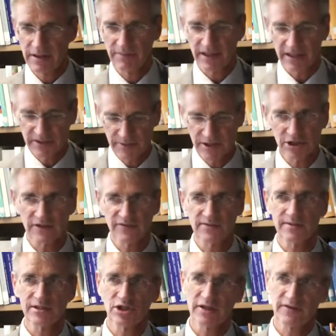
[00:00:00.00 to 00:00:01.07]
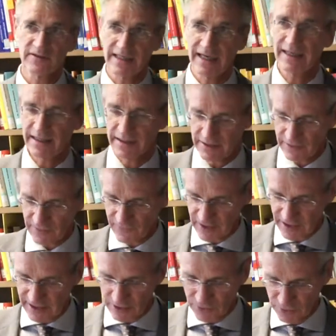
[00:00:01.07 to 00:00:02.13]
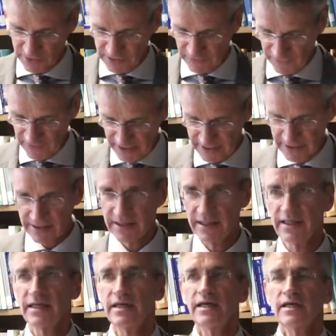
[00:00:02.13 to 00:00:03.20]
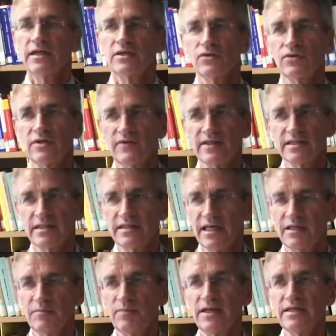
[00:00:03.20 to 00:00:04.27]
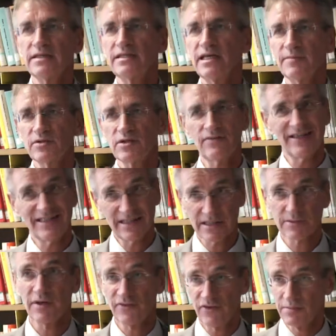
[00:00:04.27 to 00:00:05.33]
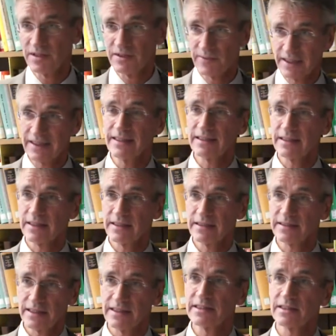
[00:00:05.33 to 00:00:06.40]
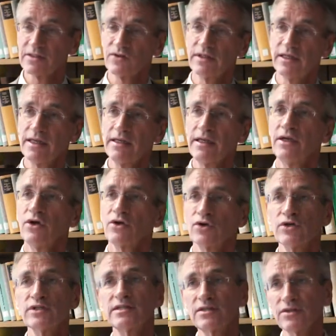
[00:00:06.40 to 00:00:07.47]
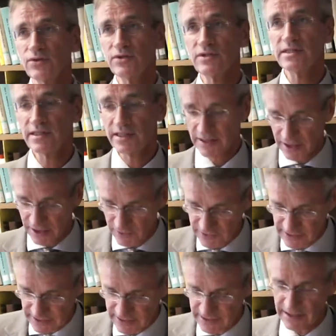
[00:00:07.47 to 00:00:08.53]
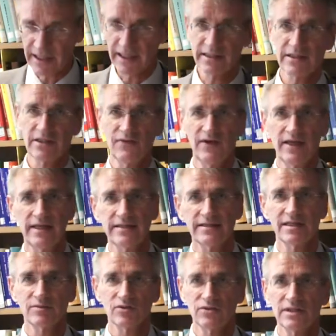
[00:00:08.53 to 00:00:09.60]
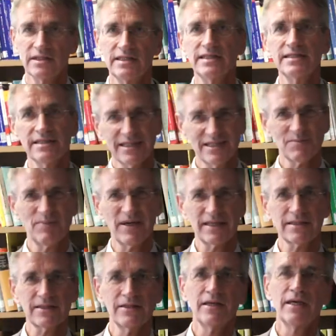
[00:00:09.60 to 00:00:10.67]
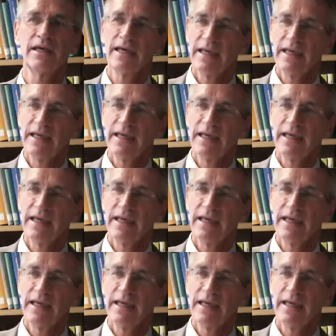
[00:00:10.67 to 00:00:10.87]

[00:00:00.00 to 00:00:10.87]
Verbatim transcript: im Bereich Wirtschaftswissenschaft Saarland wäre akut gefährdet die Universität bildet die Absolventen. Das war für mich wirklich sensationell. Kostengünstiger aus als die HTW. Selbst unter diesen Aspekten